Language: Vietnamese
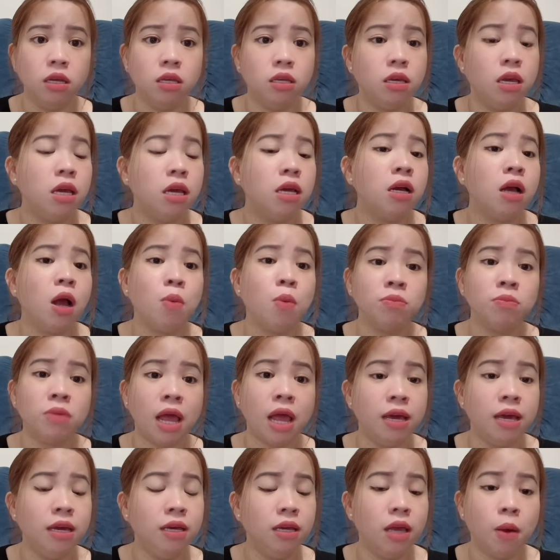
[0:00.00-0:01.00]
chị không
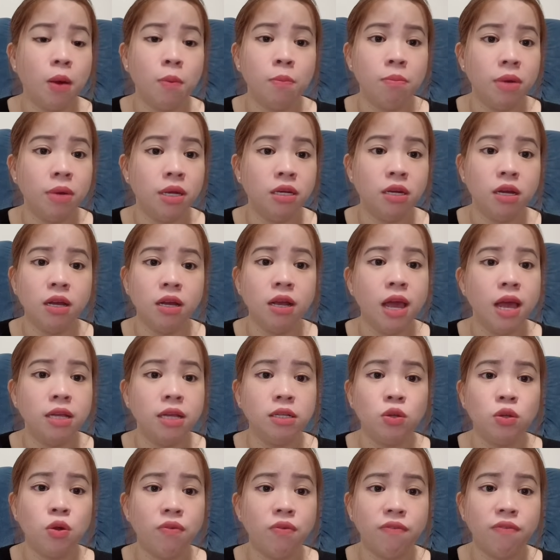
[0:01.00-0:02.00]
thấy chồng mình ở ghế
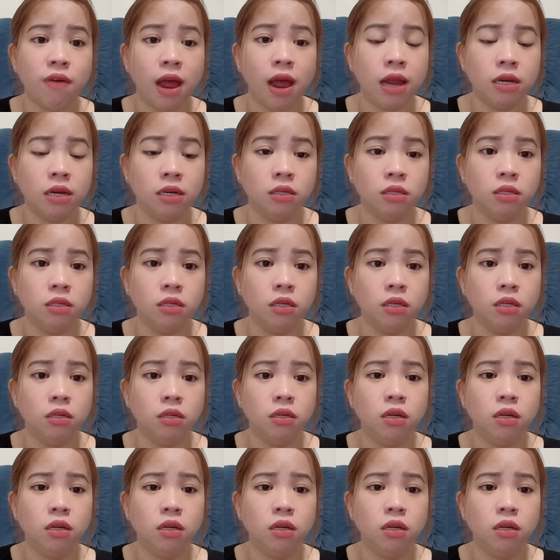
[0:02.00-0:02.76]
sofa nữa